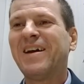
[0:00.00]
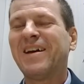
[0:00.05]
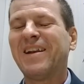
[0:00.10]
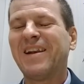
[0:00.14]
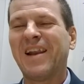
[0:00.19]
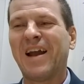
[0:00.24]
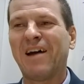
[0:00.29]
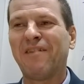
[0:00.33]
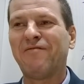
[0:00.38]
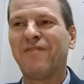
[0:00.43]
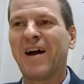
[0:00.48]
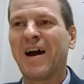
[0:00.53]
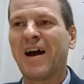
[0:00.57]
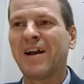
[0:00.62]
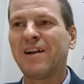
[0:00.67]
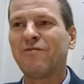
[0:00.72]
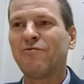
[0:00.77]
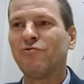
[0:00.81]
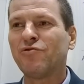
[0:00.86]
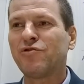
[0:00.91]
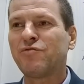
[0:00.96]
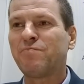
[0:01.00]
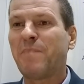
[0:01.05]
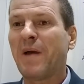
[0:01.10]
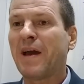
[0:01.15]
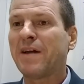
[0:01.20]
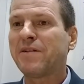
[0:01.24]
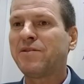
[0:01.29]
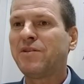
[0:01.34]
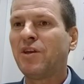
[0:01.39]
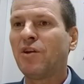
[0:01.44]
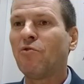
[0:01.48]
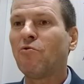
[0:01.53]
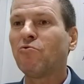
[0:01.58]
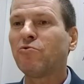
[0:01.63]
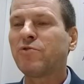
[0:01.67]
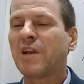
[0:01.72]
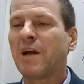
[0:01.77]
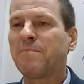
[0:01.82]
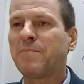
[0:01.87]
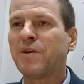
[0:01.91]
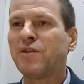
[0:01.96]
Lavar os pés de
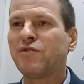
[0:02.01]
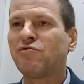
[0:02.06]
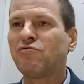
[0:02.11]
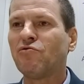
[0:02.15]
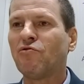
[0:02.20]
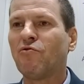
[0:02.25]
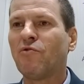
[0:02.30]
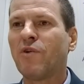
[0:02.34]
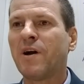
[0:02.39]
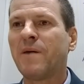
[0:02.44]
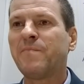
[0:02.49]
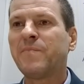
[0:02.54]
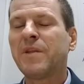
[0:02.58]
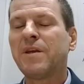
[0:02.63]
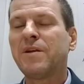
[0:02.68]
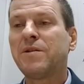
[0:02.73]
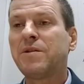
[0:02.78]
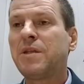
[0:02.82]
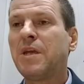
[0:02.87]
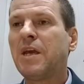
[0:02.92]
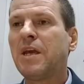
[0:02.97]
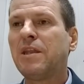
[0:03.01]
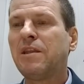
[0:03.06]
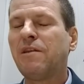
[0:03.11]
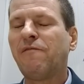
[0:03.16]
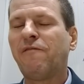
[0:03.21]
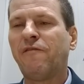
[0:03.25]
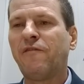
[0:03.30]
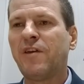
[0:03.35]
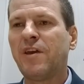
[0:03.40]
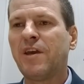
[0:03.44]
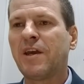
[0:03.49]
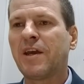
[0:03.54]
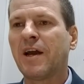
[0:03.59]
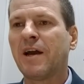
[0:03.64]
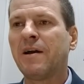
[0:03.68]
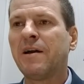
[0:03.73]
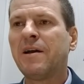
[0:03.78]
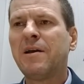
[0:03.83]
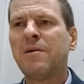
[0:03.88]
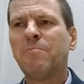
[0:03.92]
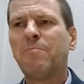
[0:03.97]
outra pessoa
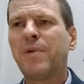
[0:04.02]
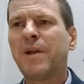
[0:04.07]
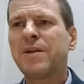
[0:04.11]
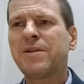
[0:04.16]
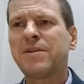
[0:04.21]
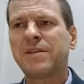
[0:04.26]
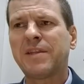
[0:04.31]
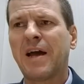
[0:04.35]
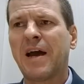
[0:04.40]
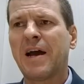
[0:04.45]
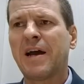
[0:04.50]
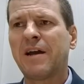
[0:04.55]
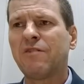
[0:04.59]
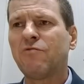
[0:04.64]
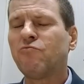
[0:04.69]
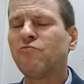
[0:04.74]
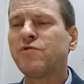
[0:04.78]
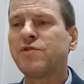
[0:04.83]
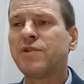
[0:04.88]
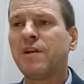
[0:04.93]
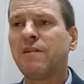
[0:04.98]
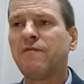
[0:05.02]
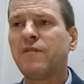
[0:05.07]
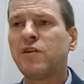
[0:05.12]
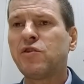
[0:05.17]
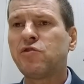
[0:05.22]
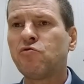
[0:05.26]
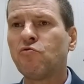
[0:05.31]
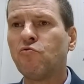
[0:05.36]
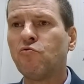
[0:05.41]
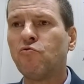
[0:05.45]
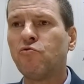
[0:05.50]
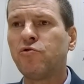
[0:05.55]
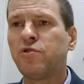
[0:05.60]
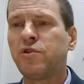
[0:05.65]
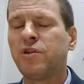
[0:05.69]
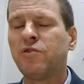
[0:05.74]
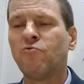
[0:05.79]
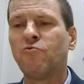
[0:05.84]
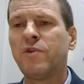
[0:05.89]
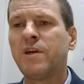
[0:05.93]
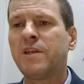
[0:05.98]
significa prestar um serviço
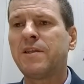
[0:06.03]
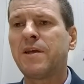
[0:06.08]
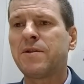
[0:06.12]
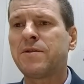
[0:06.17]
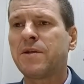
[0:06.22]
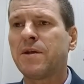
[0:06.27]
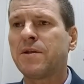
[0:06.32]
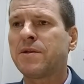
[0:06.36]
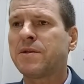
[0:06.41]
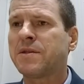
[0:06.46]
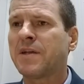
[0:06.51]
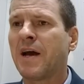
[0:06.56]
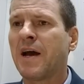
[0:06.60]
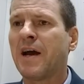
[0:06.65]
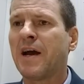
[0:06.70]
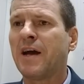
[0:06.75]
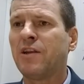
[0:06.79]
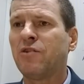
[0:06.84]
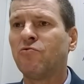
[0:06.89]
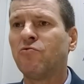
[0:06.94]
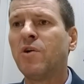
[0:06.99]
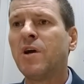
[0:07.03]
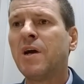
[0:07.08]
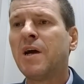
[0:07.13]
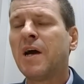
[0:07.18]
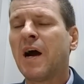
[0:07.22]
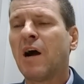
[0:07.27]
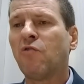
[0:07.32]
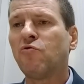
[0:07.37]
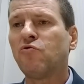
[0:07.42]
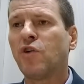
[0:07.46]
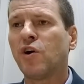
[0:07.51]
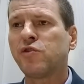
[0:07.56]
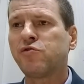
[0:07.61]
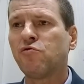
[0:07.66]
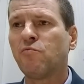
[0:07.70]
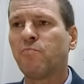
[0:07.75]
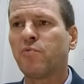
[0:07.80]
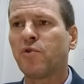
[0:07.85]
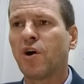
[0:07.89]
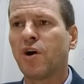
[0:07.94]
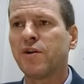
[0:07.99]
útil e necessário ao
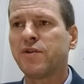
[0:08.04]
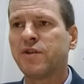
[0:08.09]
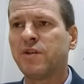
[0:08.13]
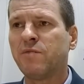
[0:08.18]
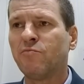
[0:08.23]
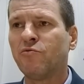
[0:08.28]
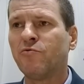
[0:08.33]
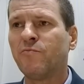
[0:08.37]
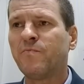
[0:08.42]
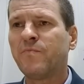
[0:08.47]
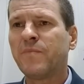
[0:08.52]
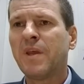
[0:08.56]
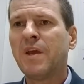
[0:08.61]
nosso próximo.